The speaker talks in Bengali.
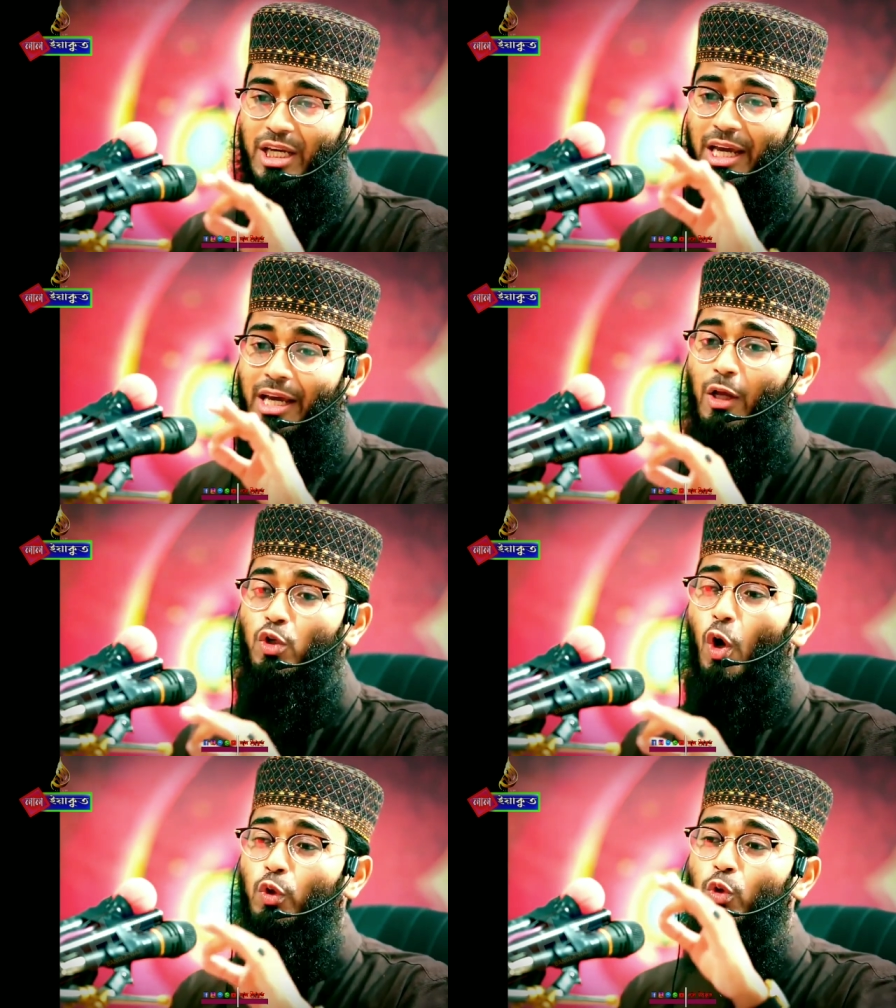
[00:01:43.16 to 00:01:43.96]
যে
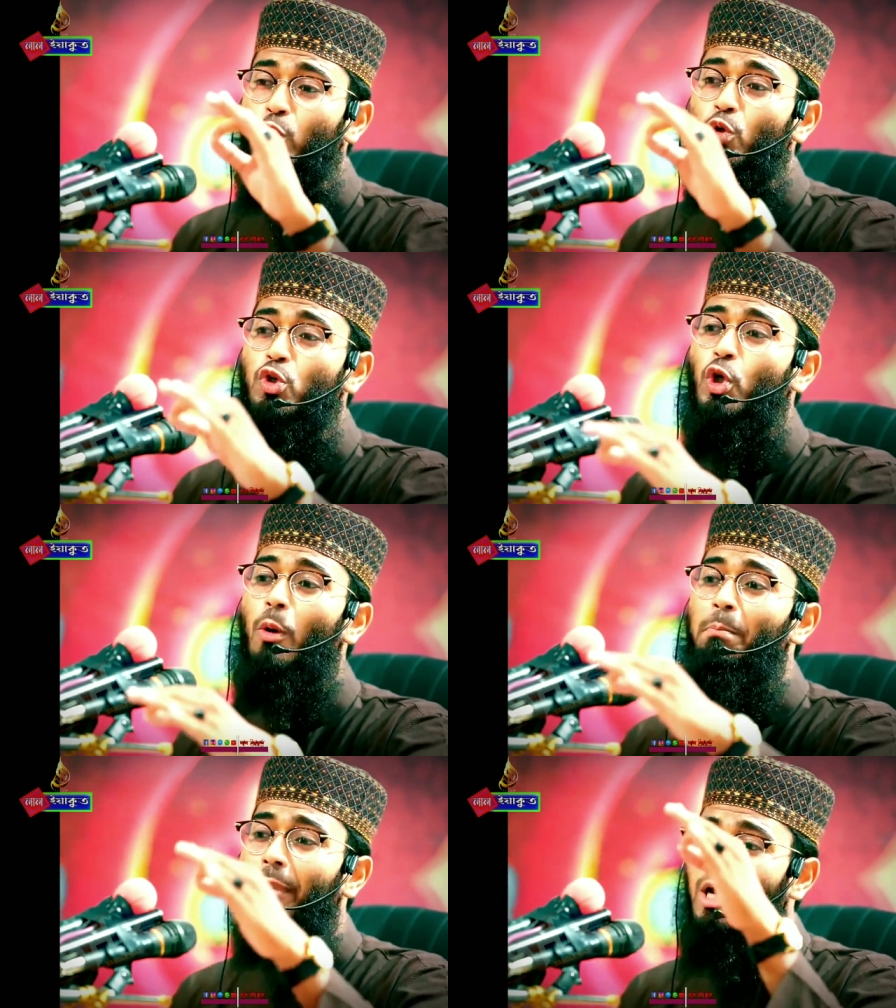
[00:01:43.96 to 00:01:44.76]
যতটুকু
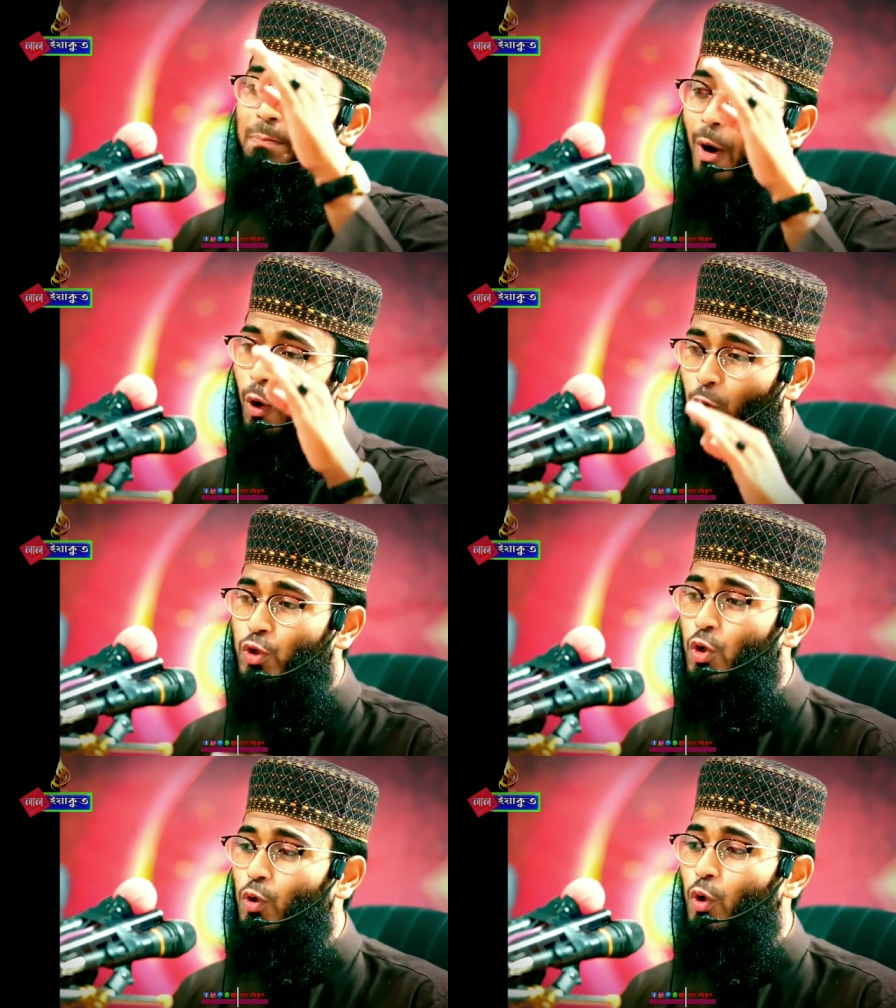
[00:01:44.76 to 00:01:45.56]
সম্মান পাওয়ার
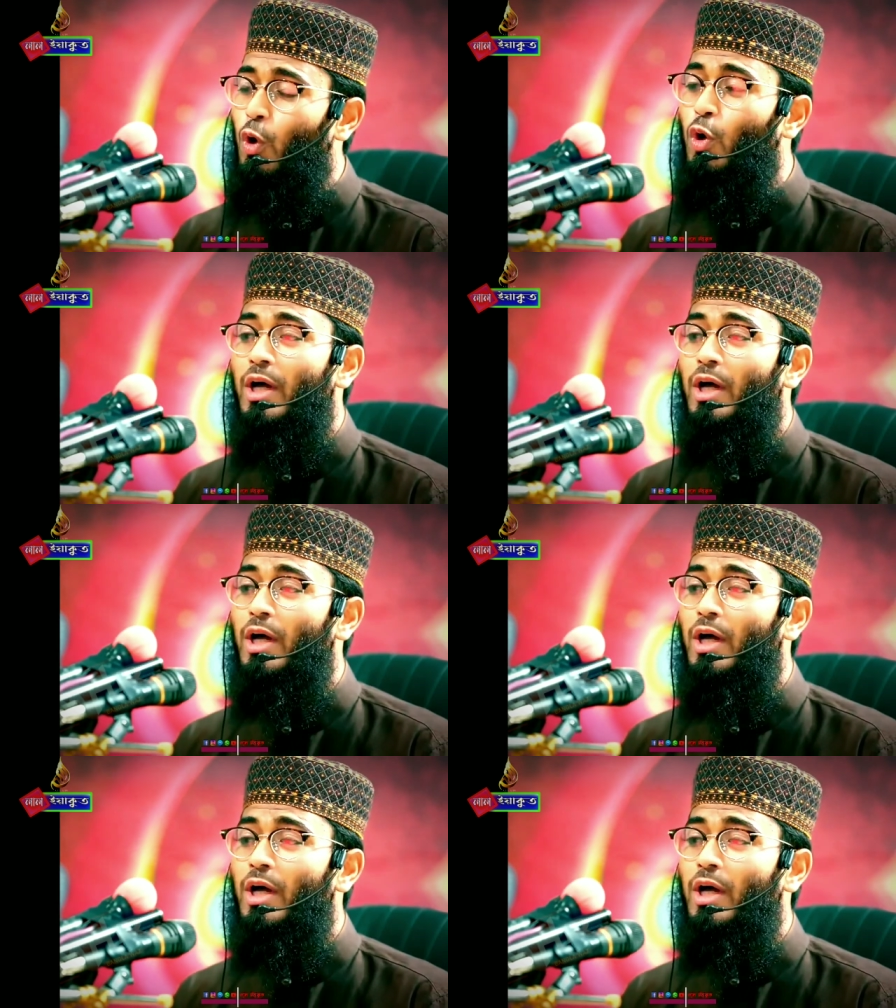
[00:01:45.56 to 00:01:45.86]
যোগ্য